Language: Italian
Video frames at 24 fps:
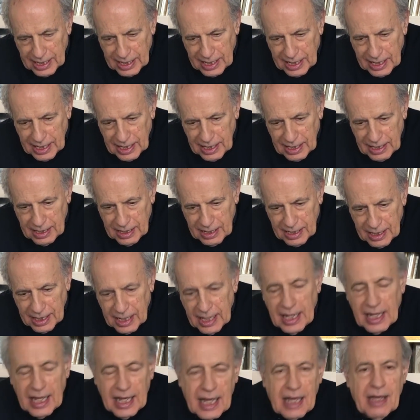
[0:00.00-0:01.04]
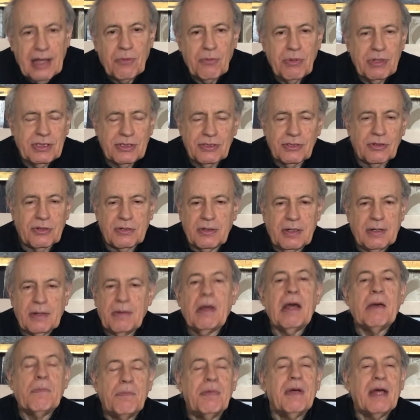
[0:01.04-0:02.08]
E questo,
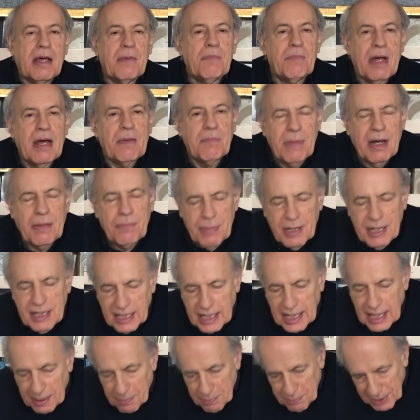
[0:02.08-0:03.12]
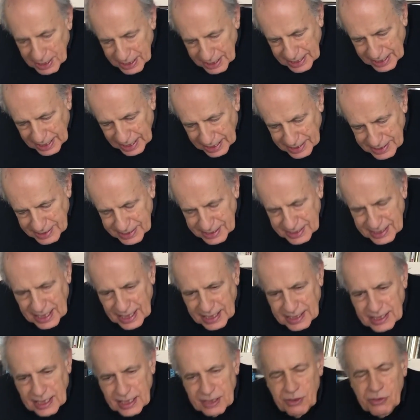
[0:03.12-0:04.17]
ma perché? Perché si
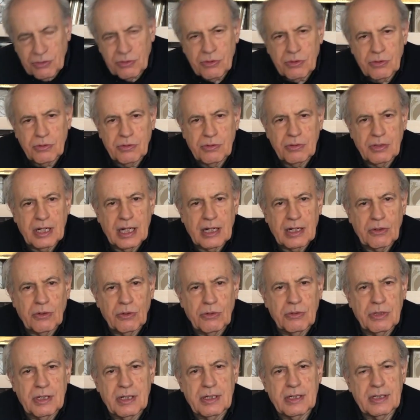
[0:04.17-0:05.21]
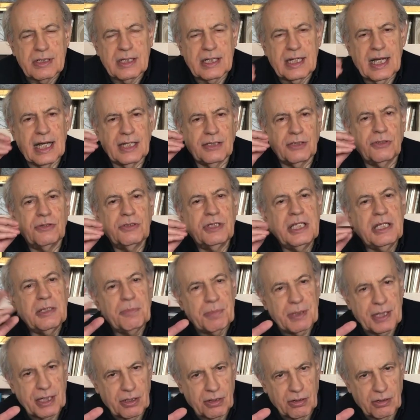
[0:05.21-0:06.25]
tratta di un, un caso
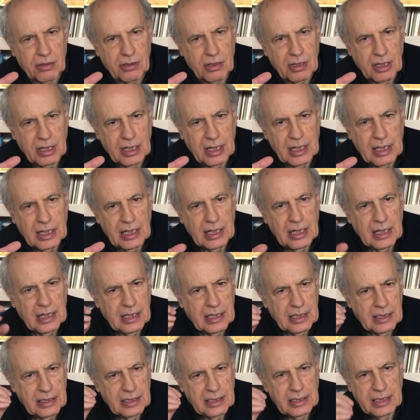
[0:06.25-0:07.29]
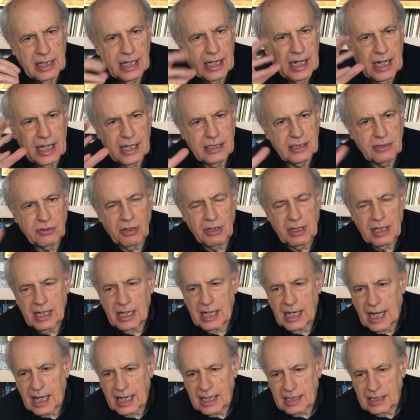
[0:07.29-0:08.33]
tipico della storia
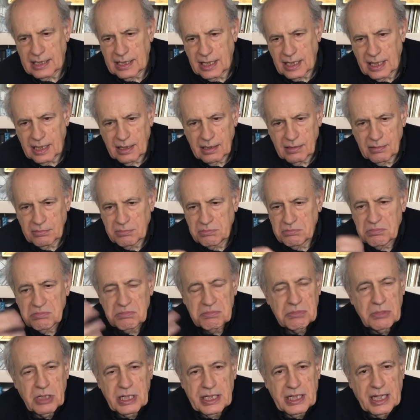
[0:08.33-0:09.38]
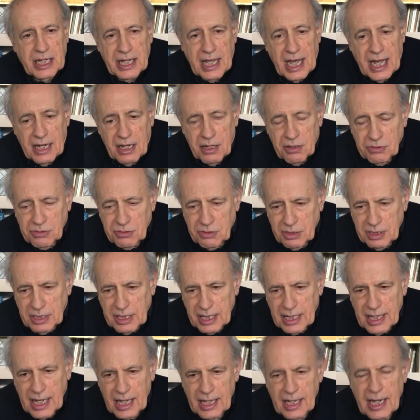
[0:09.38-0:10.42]
dell'arte italiana e non solo
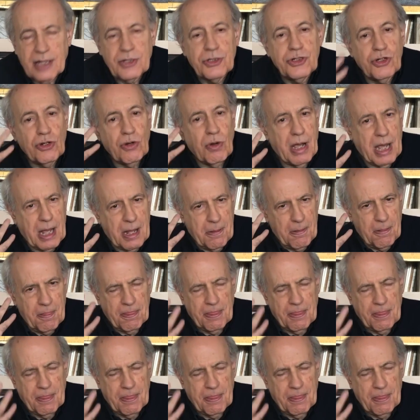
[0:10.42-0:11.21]
italiana, cioè